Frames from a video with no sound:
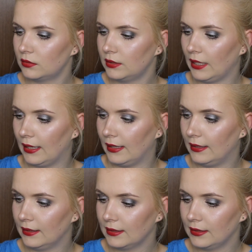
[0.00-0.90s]

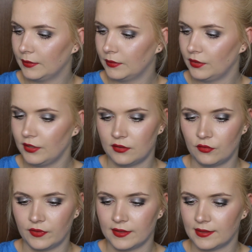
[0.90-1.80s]
Tak, nic
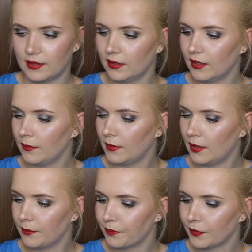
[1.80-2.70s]
tu więcej nie
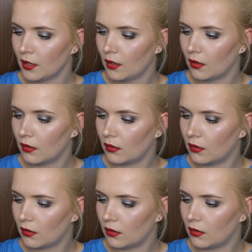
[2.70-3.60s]
ma.
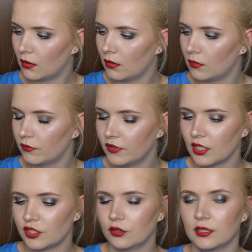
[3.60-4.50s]
Yy,
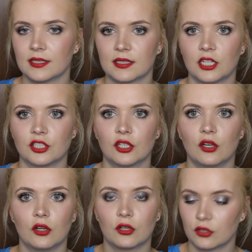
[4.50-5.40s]
wyjaśniony jest każdy
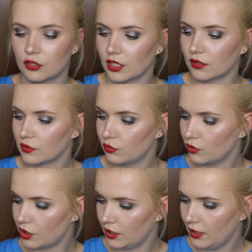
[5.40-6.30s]
kolor, do czego
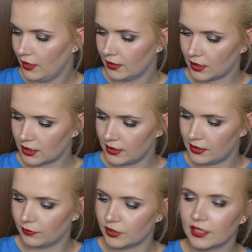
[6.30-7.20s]
służy, także
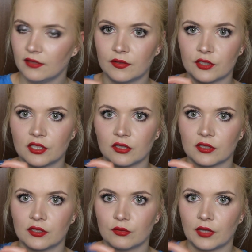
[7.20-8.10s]
jestem ciekawa. Wszystko
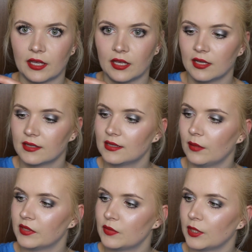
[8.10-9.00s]
jest tutaj
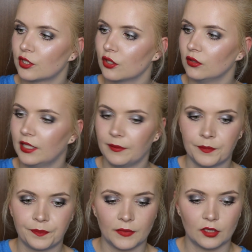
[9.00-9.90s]
zabezpieczone,
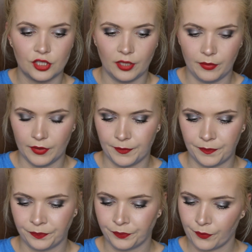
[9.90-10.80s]
żeby
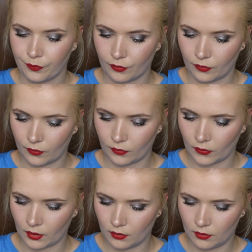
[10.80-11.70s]
yy,
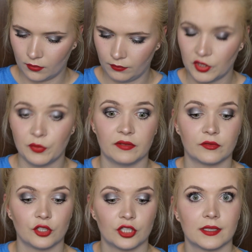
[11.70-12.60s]
mieć
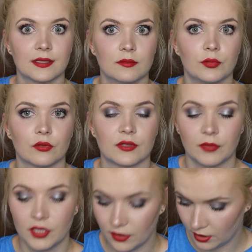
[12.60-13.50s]
pewność, że jest, było
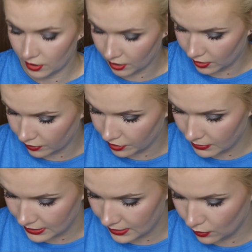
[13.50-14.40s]
zamknięte i nikt tego nie
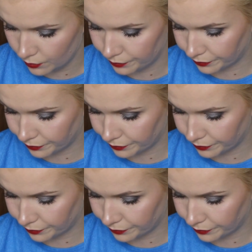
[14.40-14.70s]
macał.